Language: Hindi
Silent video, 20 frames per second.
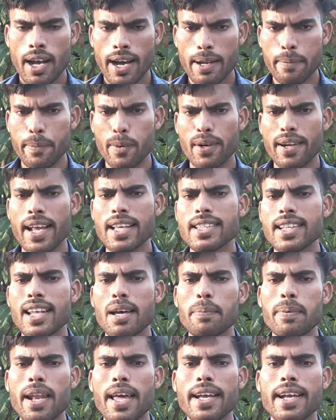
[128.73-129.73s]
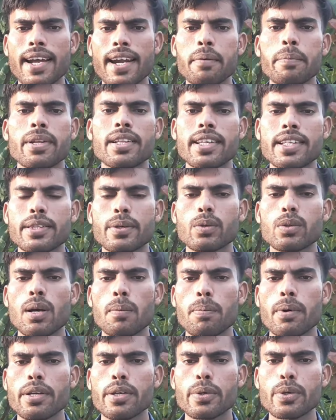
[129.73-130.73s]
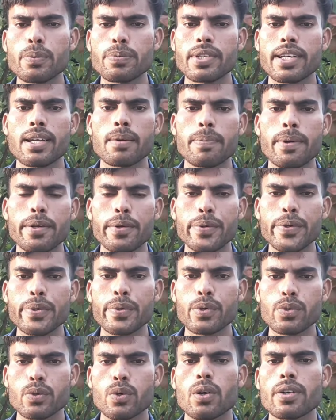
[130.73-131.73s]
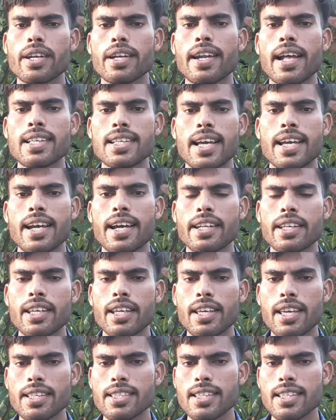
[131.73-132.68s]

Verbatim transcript: अगर मोनोटाइज के लिए अप्लाई कर भी देते हो तो आपका यूट्यूब चैनल पर रिव्यूज़ कॉन्टेंट आ जाएगा यानी कि